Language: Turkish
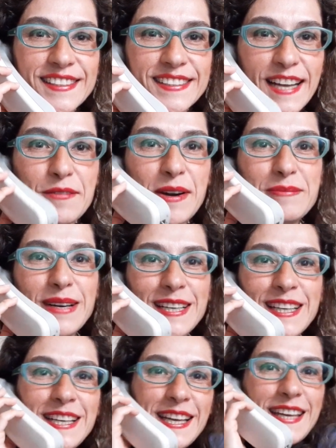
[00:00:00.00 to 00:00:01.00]
Tamam bak.
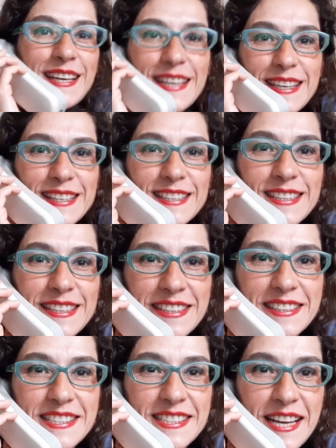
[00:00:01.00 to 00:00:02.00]

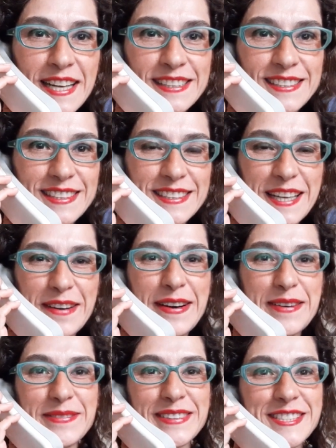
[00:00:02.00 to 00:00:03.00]
Start
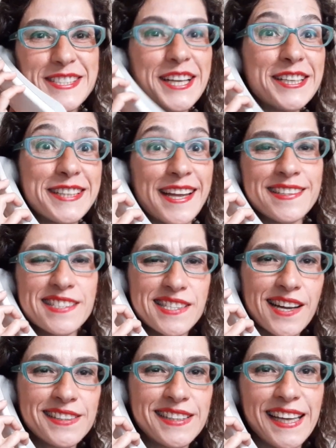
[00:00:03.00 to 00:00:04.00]
tamam. Start then.
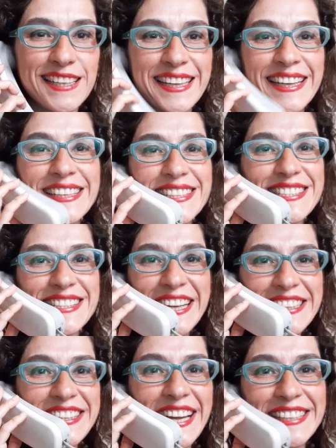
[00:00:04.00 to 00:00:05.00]
Start then.
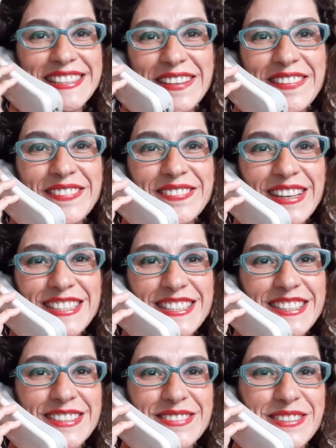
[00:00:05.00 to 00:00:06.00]
Start then. Tamam
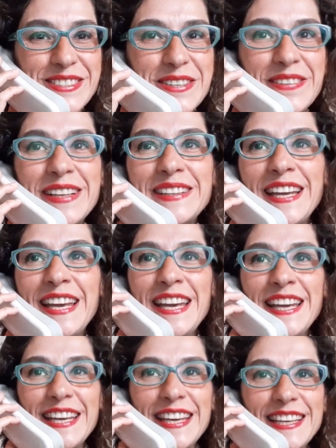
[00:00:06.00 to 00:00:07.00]
başlıyorum o zaman.
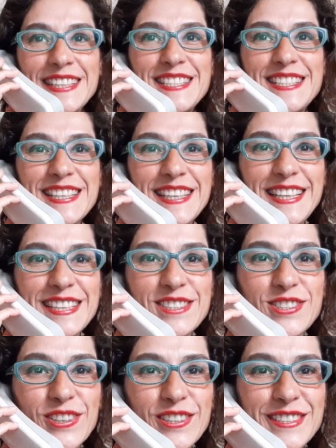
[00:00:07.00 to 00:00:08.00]
Eh, ilk
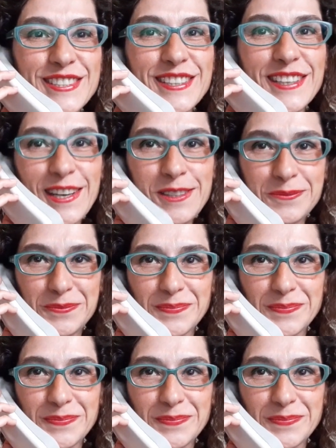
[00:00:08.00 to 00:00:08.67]
soru şu.